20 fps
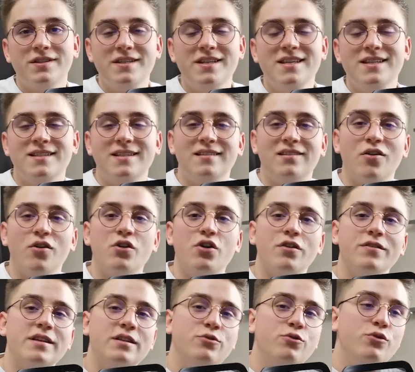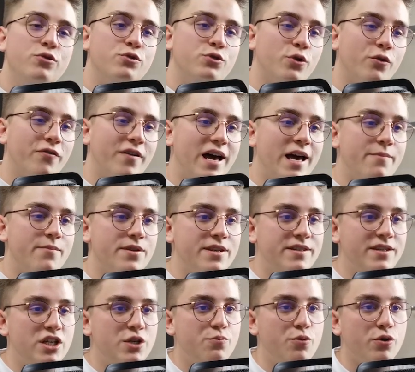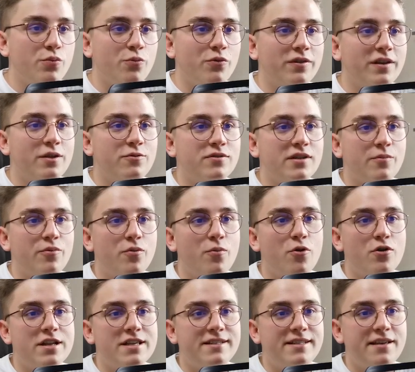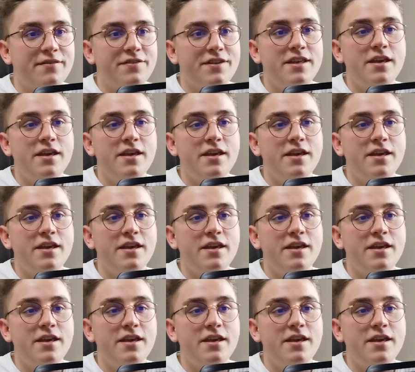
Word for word: Aussi, si tu as encore des doutes sur Vibe, ici je peux te montrer tout simplement les